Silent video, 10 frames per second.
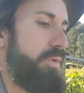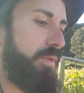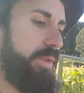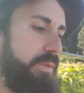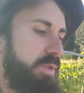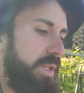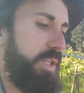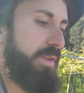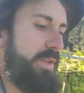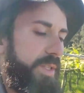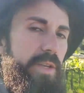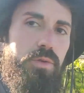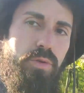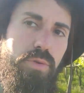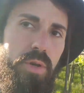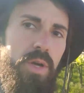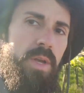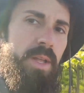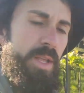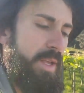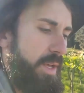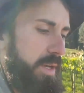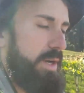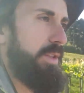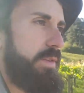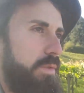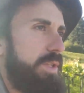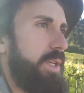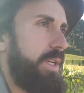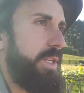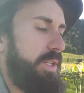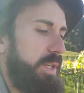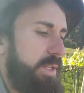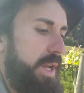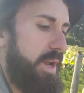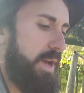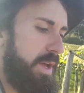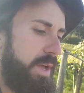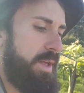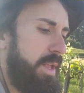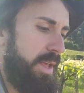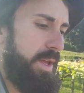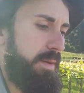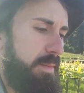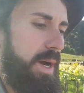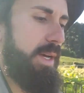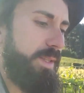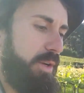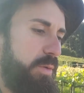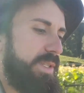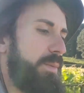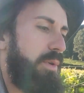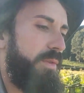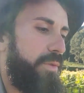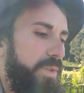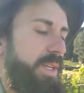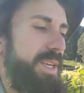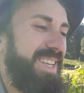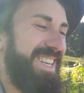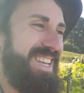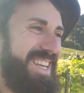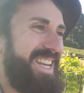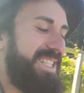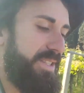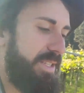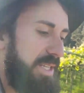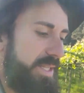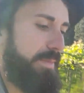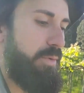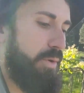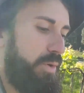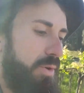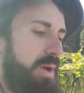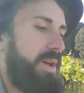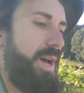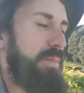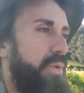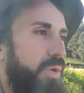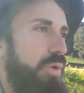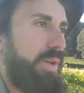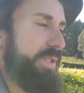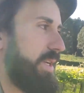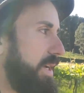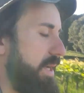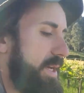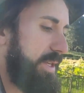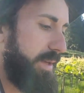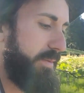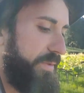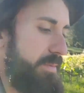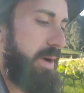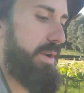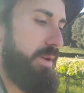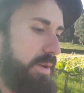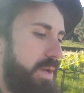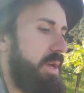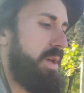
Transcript: du coup, en fait, vu que j'avais une taille au-dessus, à niveau des, sandales, bah, ça commence un peu à flotter et, les tendinites, elles me, relancent là. Ça me fait mal.